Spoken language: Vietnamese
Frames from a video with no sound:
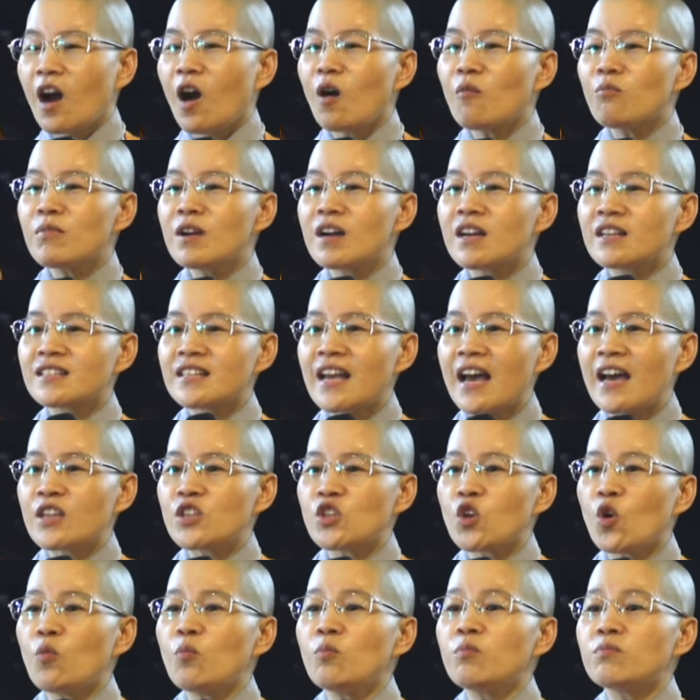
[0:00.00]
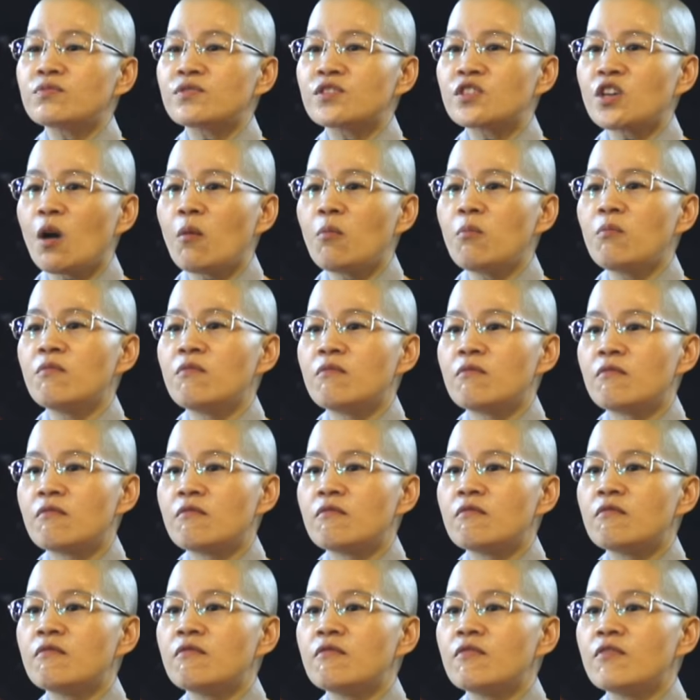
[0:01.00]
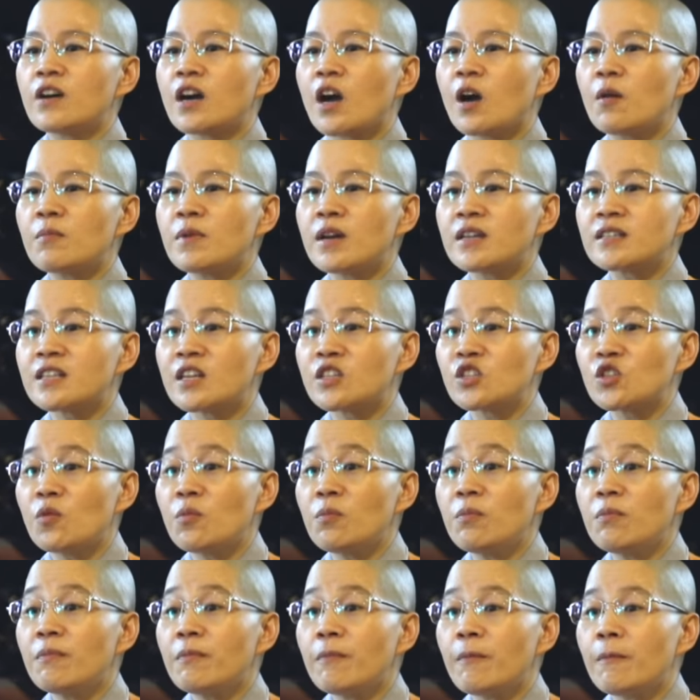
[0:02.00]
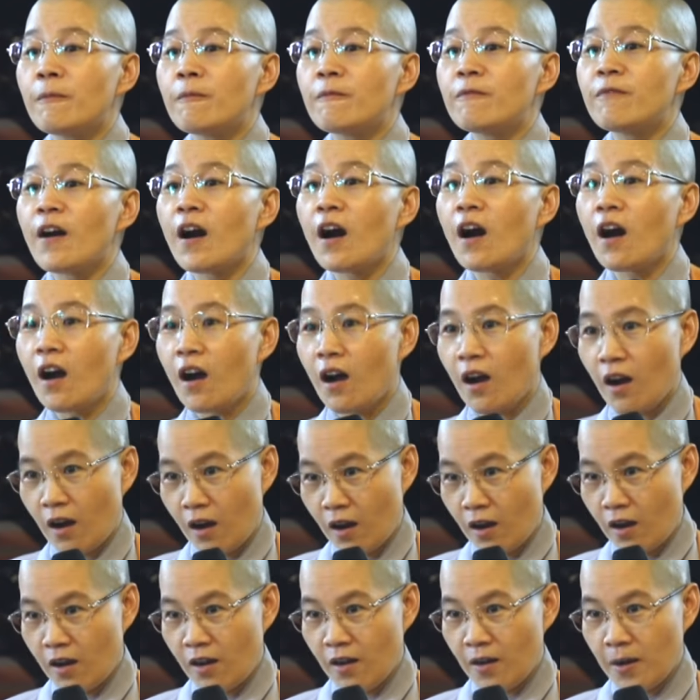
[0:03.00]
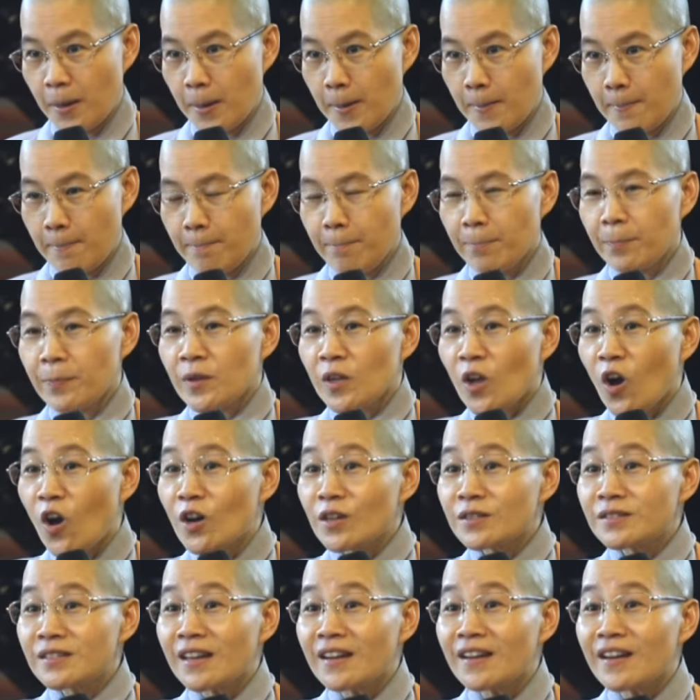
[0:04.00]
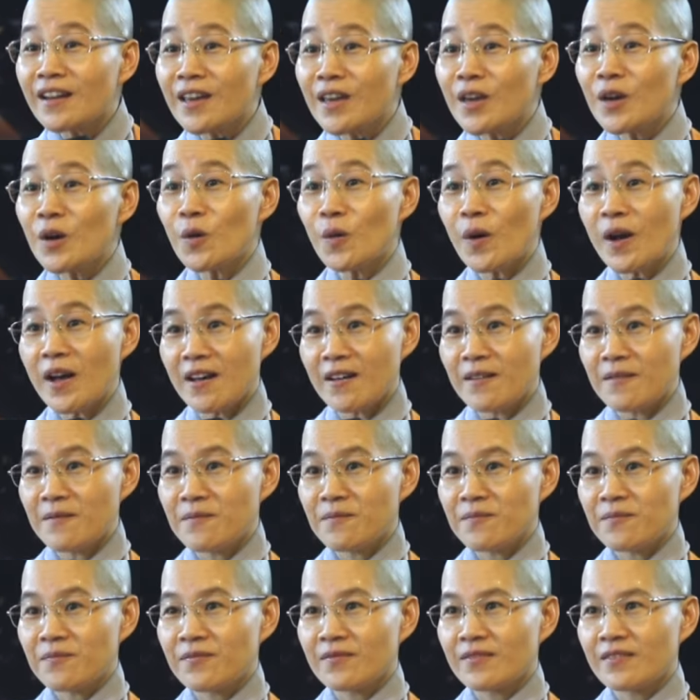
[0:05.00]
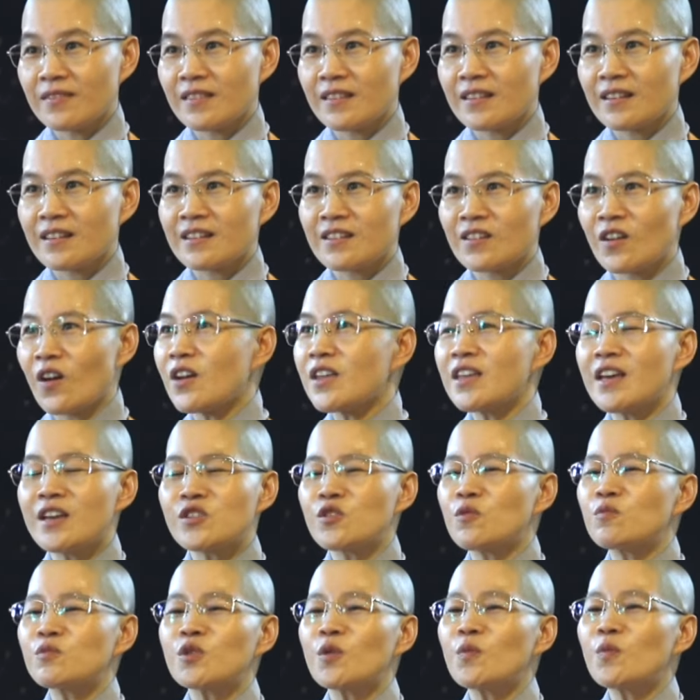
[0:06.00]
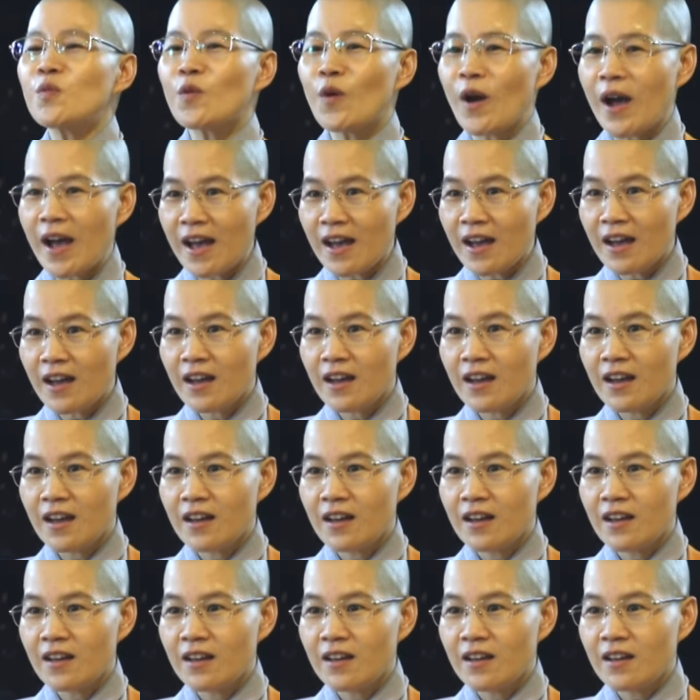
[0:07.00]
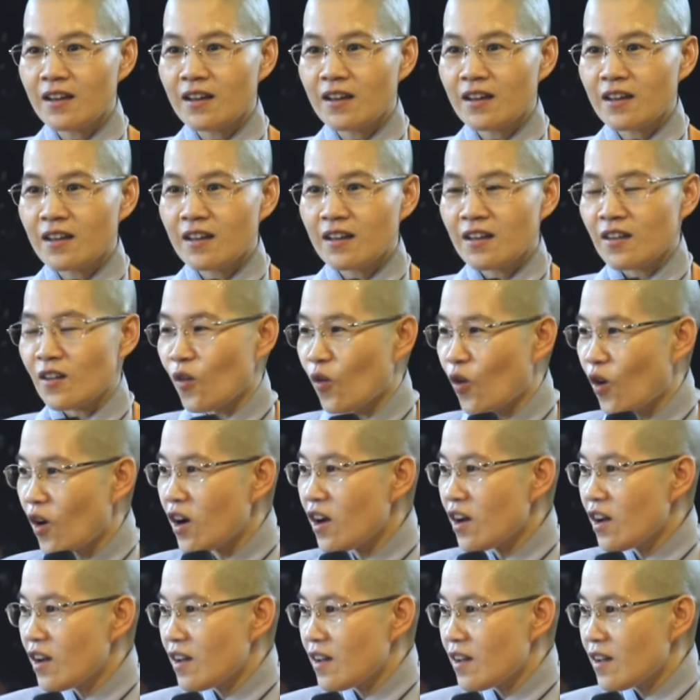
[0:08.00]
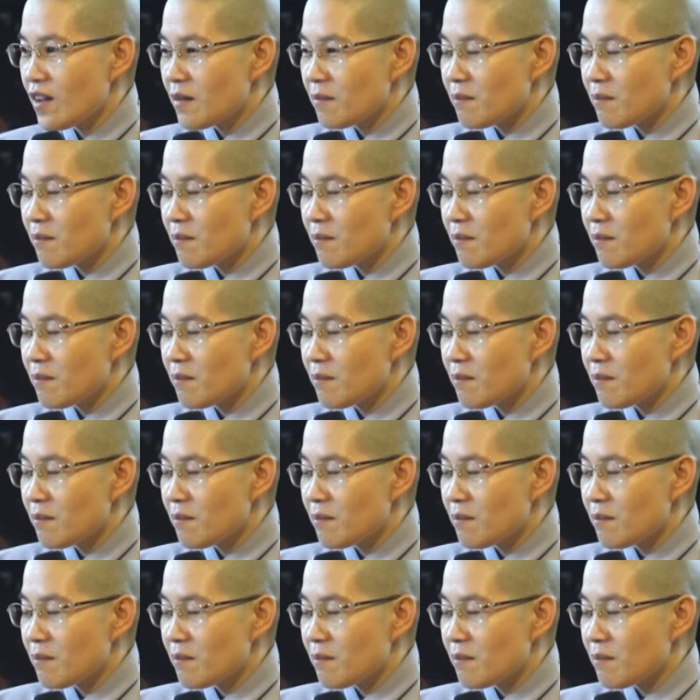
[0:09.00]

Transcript: không được xài chung chồng không được xài chung vợ còn tình yêu á nói về chung chung quá ủa